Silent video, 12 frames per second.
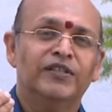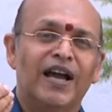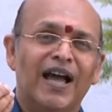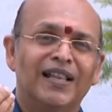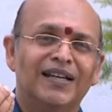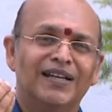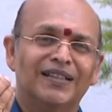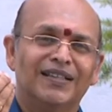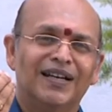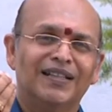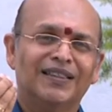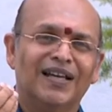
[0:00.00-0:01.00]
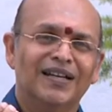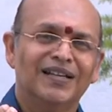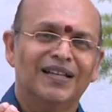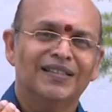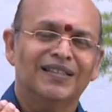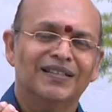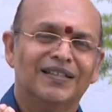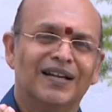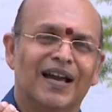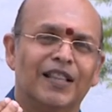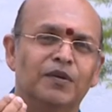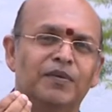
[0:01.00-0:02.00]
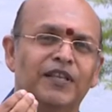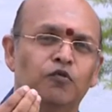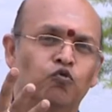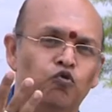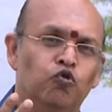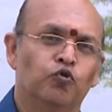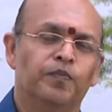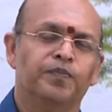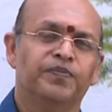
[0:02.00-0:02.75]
ஜாதகத்தில் தங்கத்துக்கு அதிபதி குரு